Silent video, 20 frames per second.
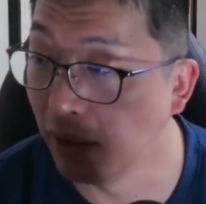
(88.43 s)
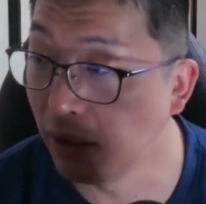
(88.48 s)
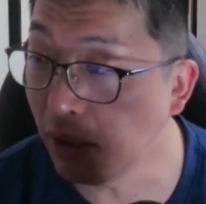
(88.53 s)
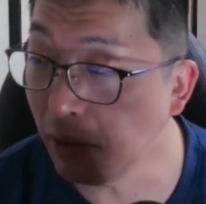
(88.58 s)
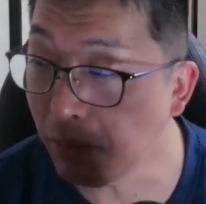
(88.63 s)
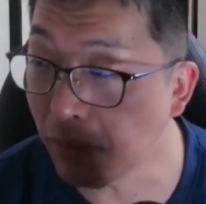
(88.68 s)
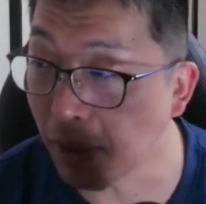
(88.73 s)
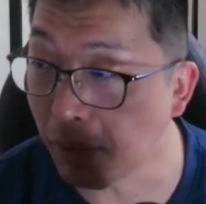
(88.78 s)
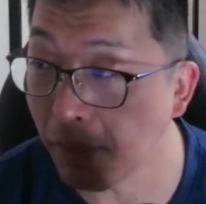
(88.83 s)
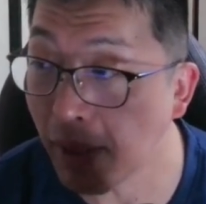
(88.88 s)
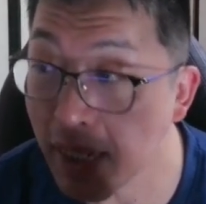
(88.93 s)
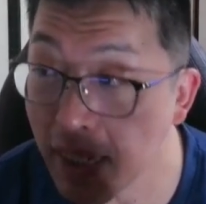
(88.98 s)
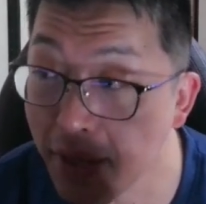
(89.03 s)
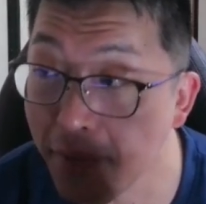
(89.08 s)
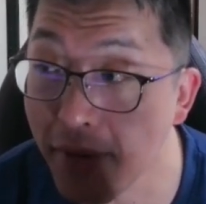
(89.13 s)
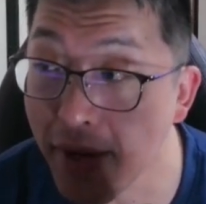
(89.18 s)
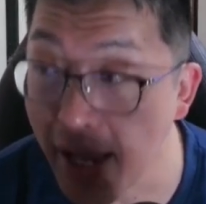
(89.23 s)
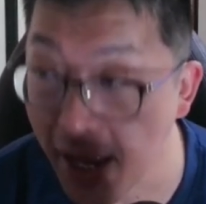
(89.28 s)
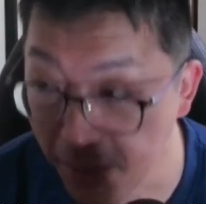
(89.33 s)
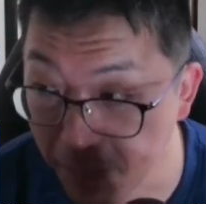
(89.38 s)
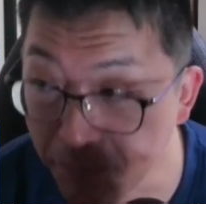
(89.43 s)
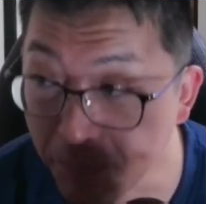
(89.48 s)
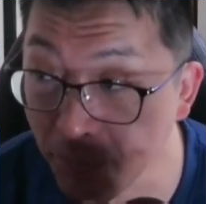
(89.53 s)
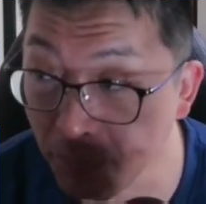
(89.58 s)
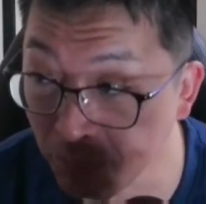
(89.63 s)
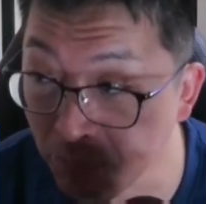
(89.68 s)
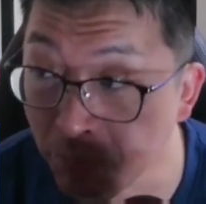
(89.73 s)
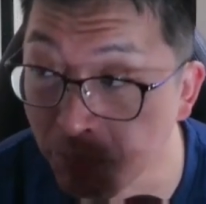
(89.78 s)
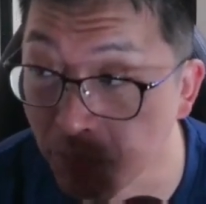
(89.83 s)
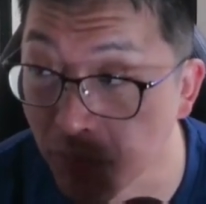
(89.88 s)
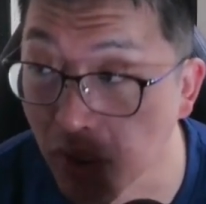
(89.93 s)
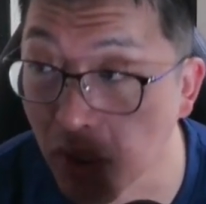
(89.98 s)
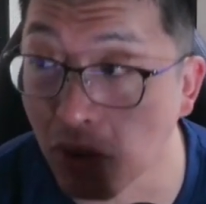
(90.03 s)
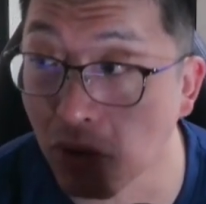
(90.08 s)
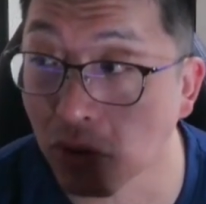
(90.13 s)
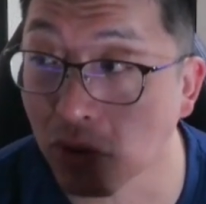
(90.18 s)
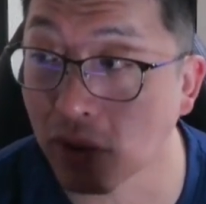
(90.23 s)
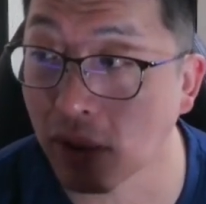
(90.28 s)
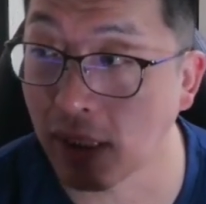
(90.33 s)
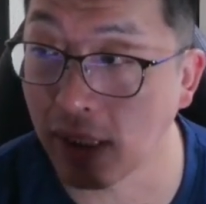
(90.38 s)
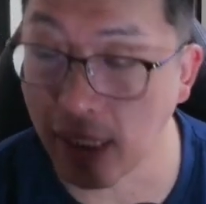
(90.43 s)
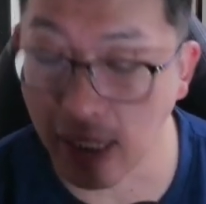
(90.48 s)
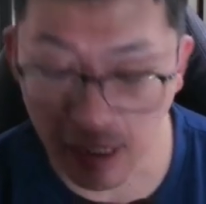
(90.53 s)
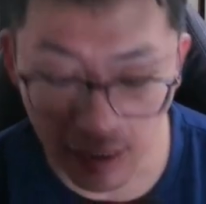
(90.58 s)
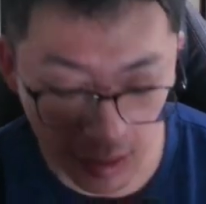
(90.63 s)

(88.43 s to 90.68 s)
準備が間に合わない、うん、っていうことでね